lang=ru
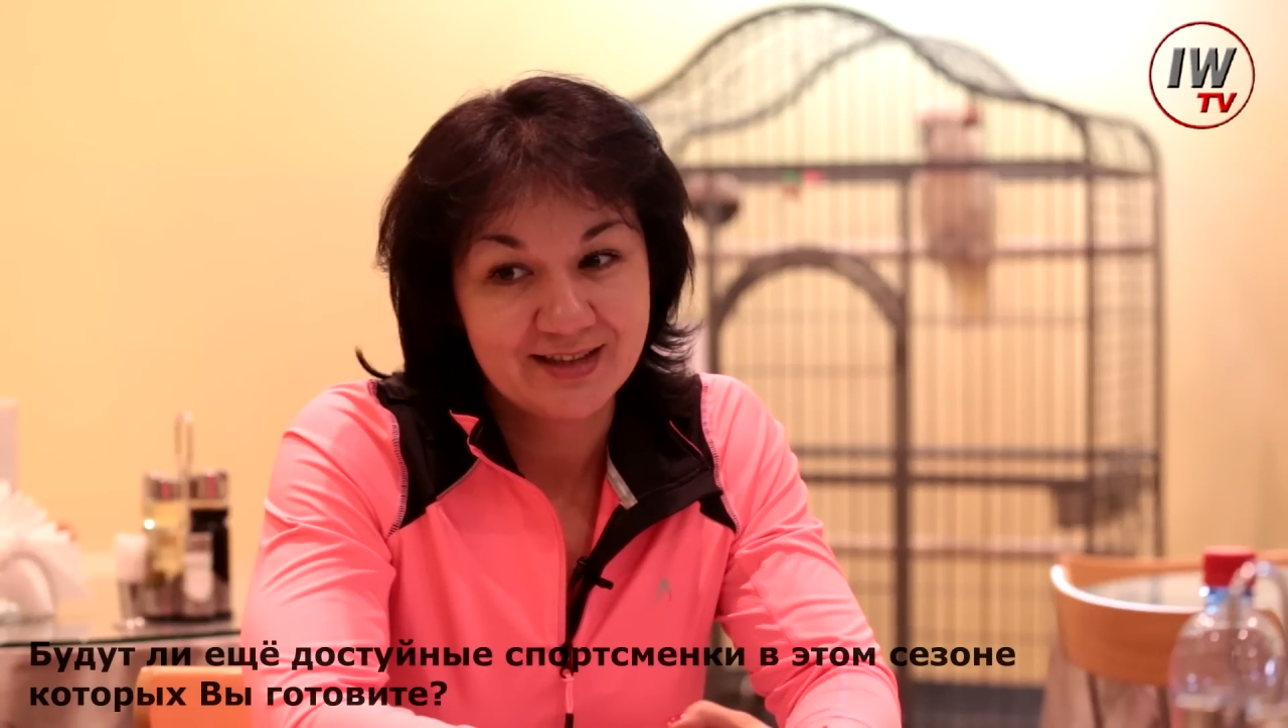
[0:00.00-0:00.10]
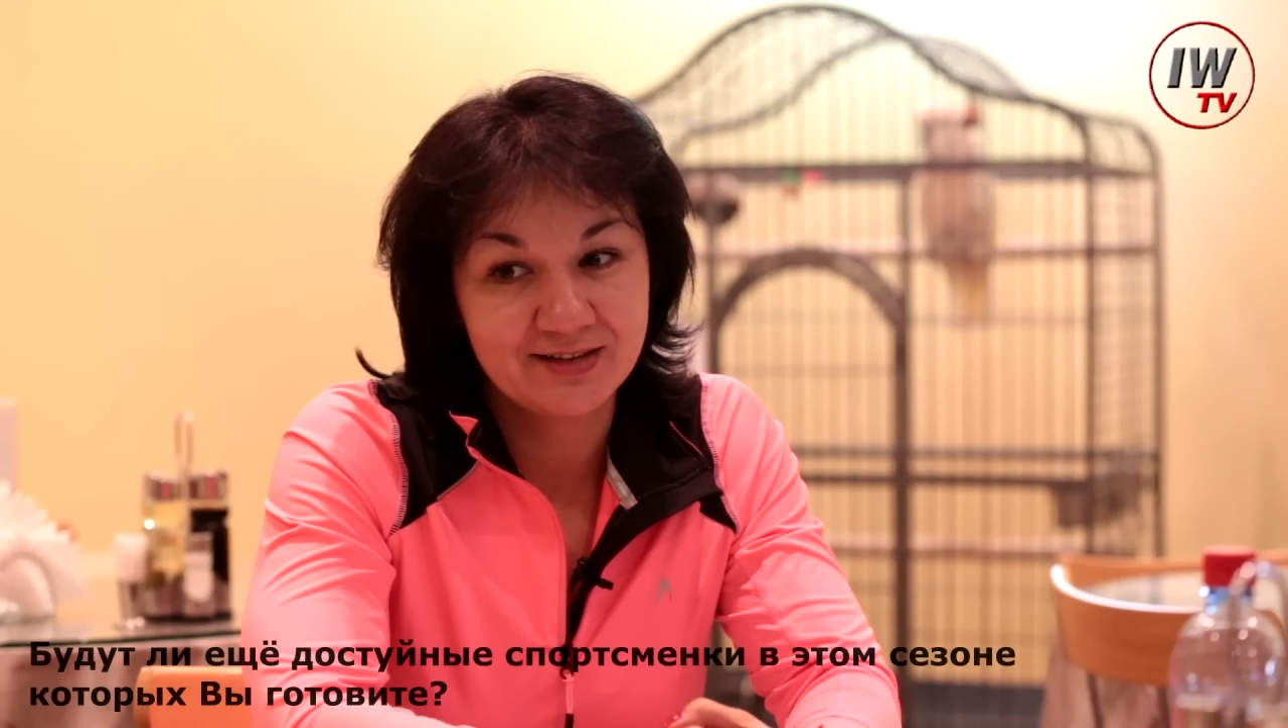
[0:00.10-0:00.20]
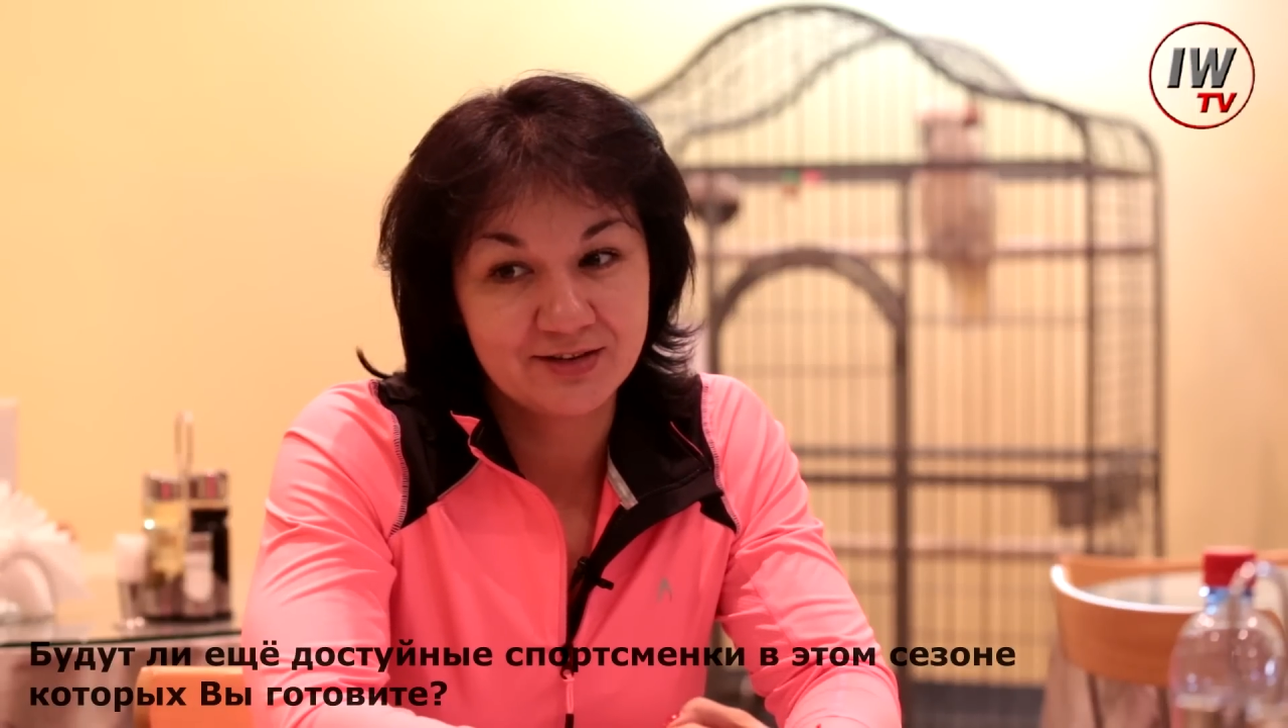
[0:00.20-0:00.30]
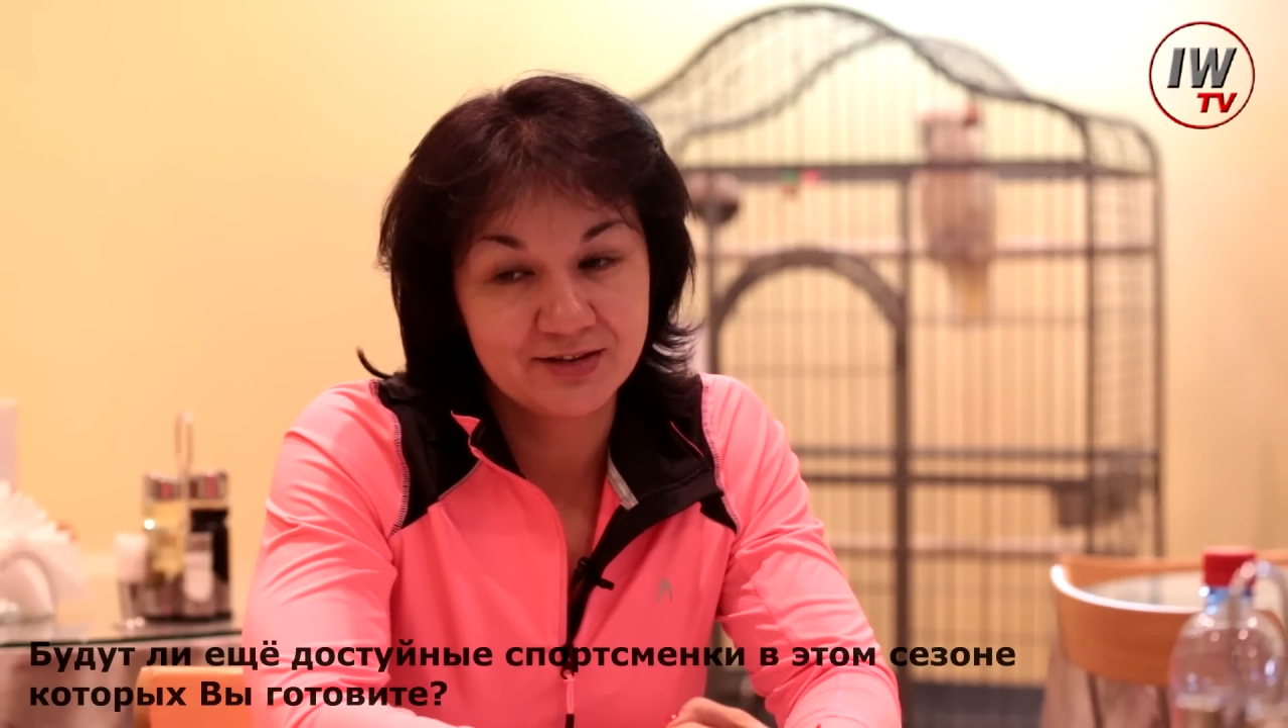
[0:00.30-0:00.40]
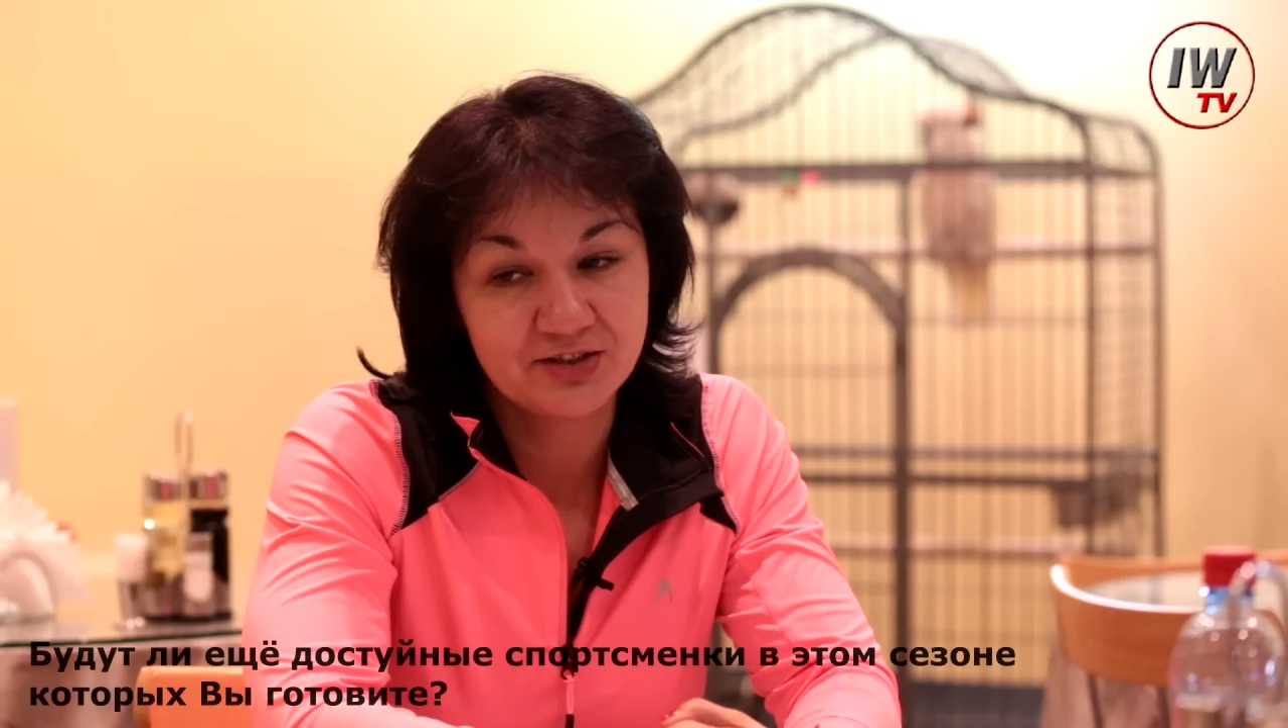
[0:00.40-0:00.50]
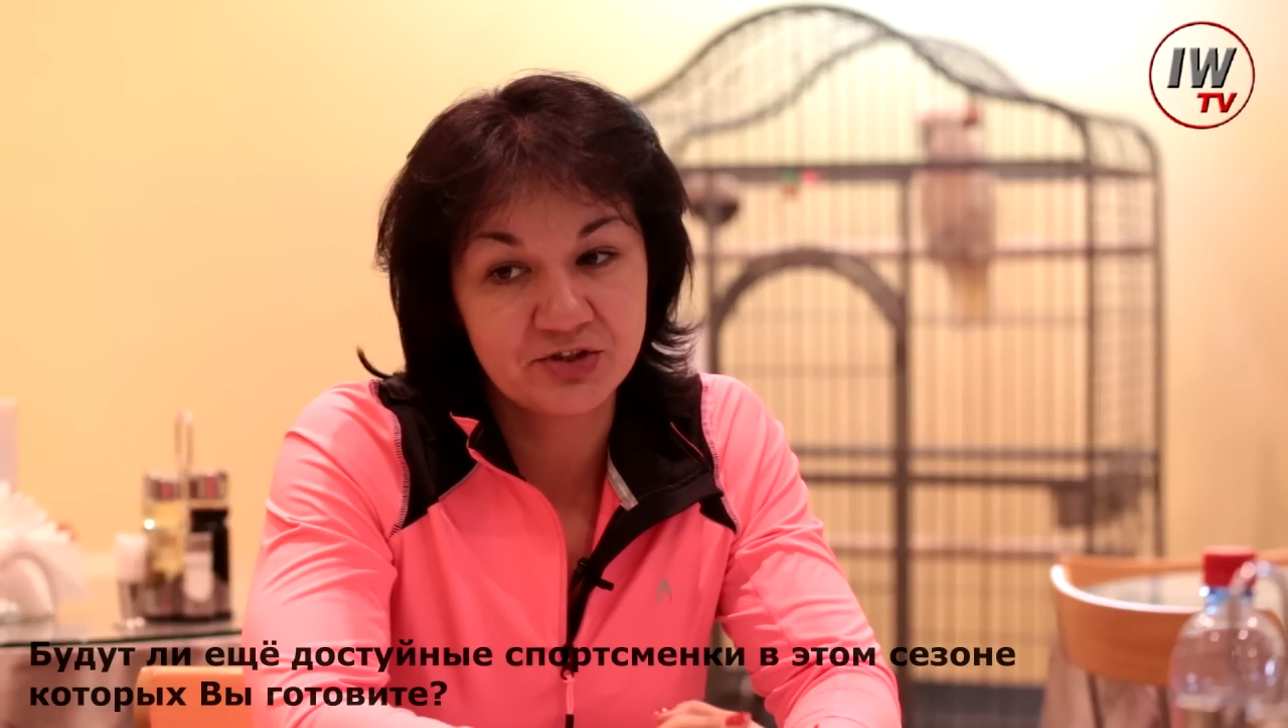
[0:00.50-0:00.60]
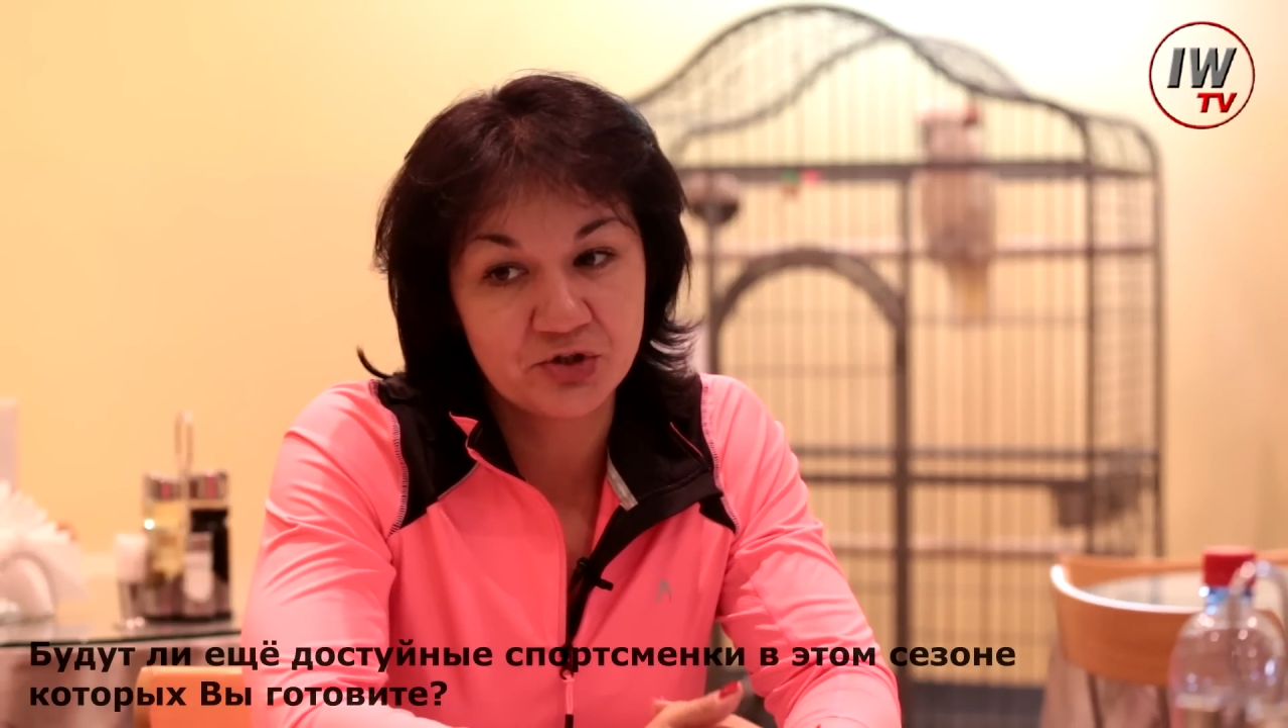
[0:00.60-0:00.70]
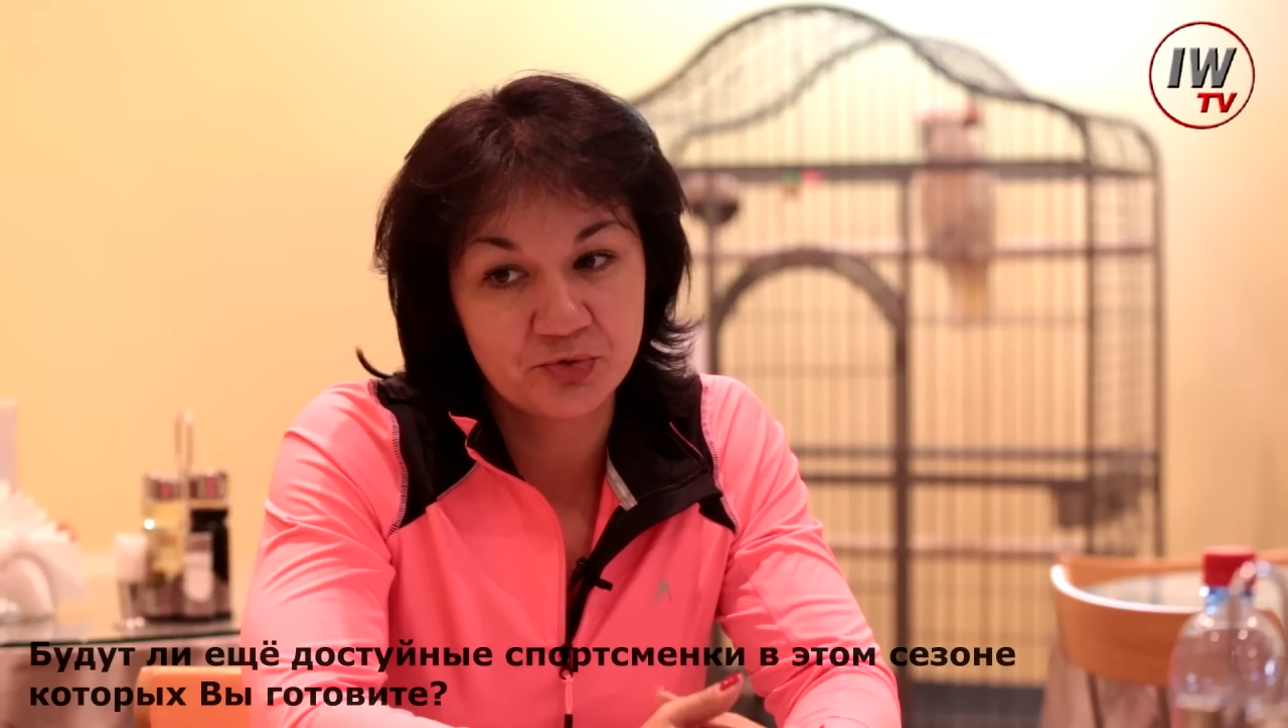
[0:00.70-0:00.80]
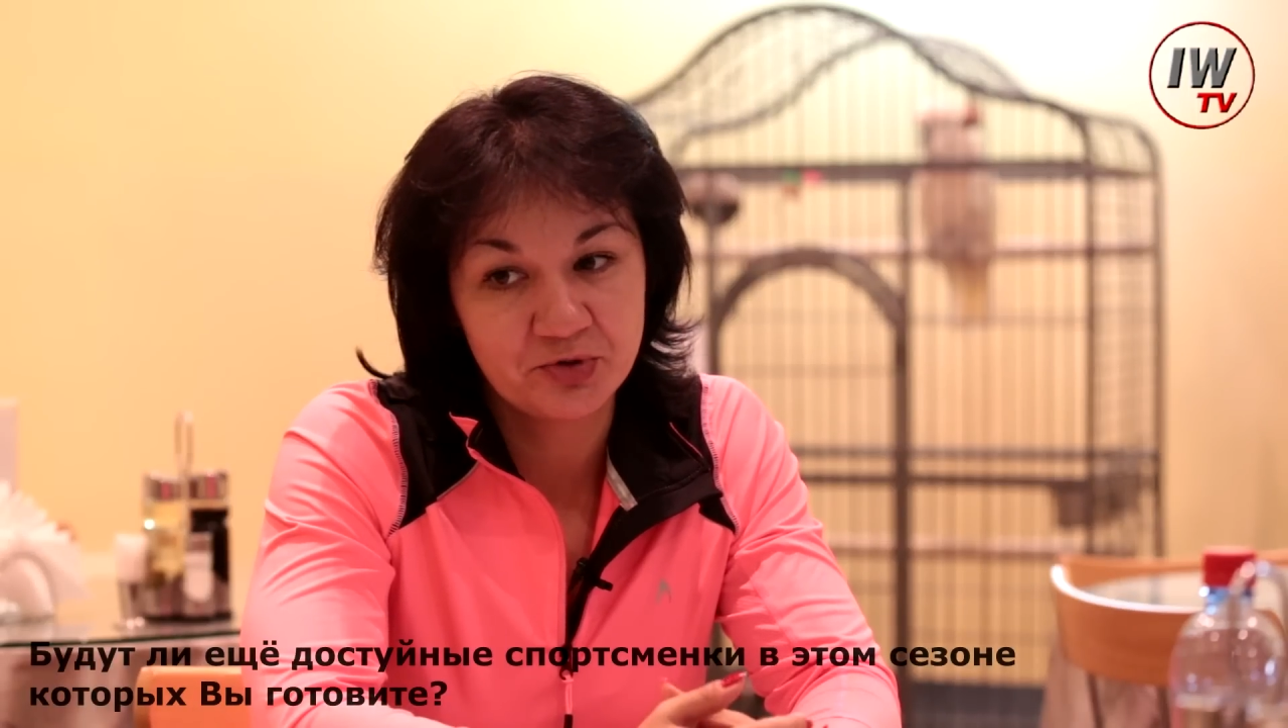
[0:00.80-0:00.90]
Э, сейчас у